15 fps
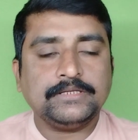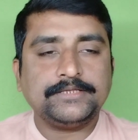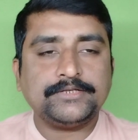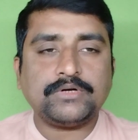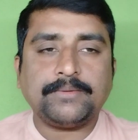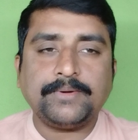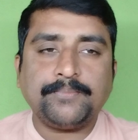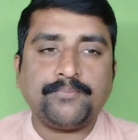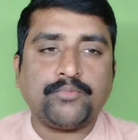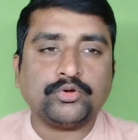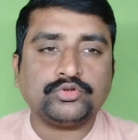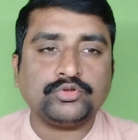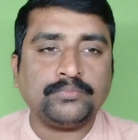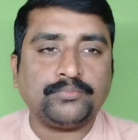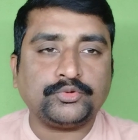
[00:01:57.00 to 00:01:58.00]
দেখুন আপনার
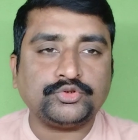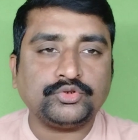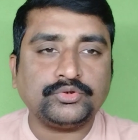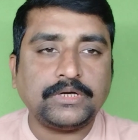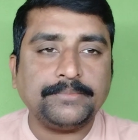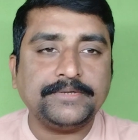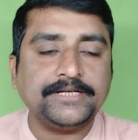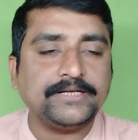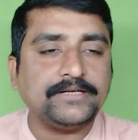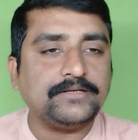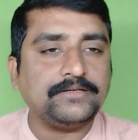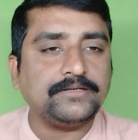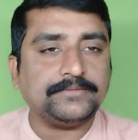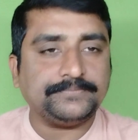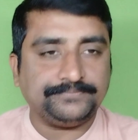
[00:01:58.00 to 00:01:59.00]
প্রথম প্রশ্নটা আমি ঠিক
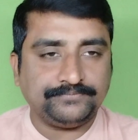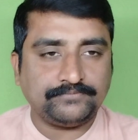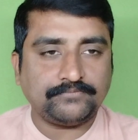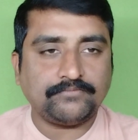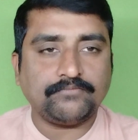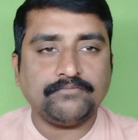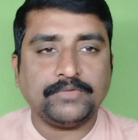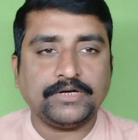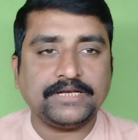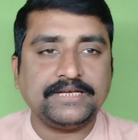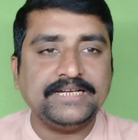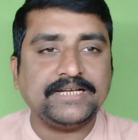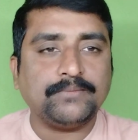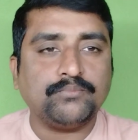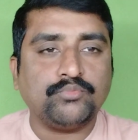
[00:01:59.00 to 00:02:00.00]
মানে
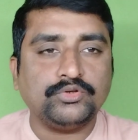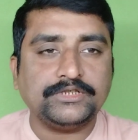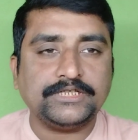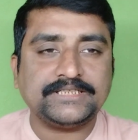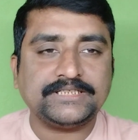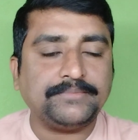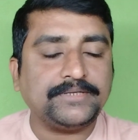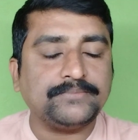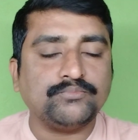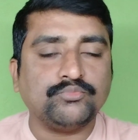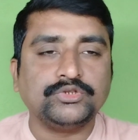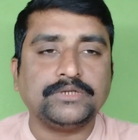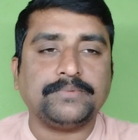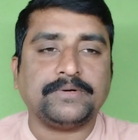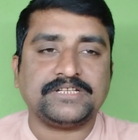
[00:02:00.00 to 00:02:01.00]
কীটা বলতে চাচ্ছেন আমি ঠিক
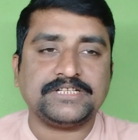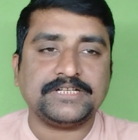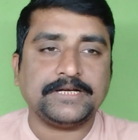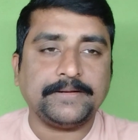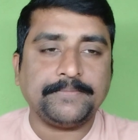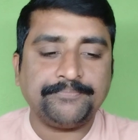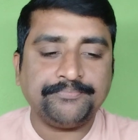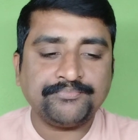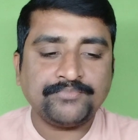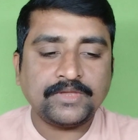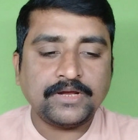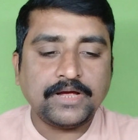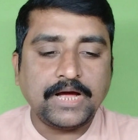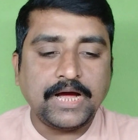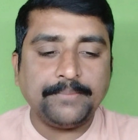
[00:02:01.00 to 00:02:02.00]
বুঝতে পারছি না
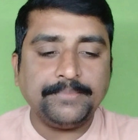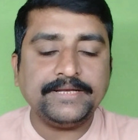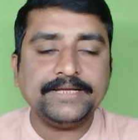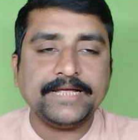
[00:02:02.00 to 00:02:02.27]
আপনি